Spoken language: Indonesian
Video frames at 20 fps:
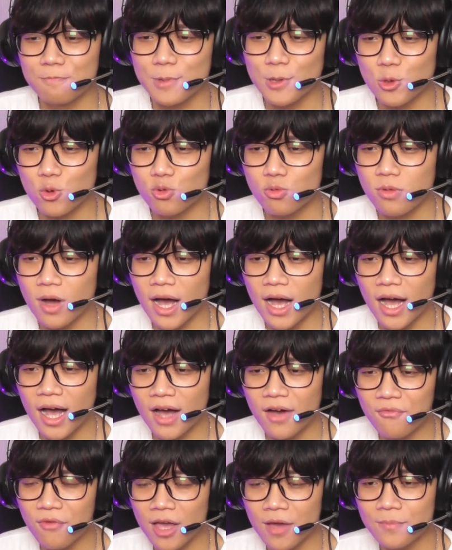
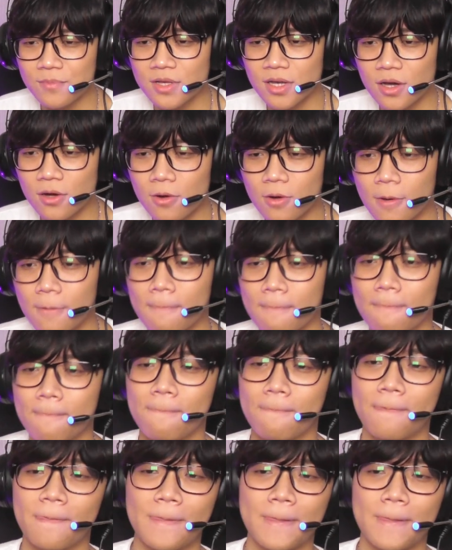Berubah vibe-nya. Hmm.